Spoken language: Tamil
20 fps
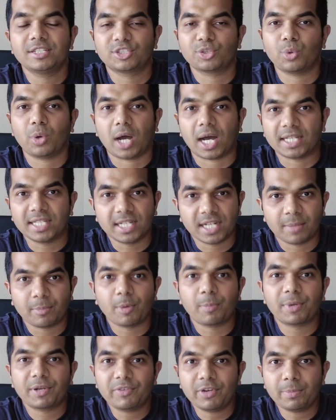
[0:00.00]
ஸோ அதை
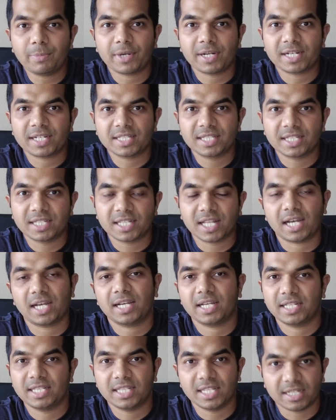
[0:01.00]
நம்ம ப்ரிவென்ட் பண்ணுறதுக்கு தான்
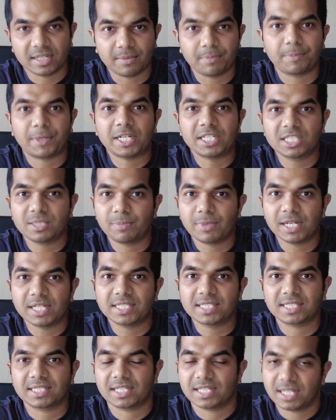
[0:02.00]
இந்த
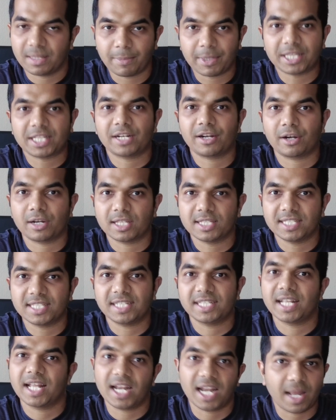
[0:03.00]
பிரின்சிபிள்ஸ் இந்த மெத்தடாலஜி
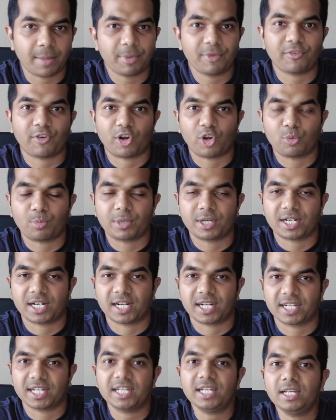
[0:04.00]
இது எல்லாமே ஃபாலோ
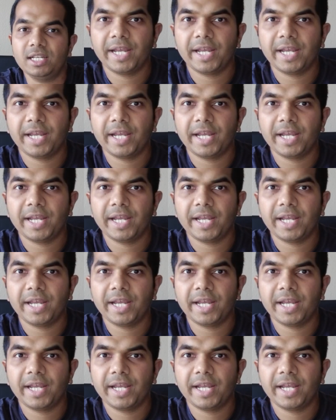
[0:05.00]
பண்ணுறாங்க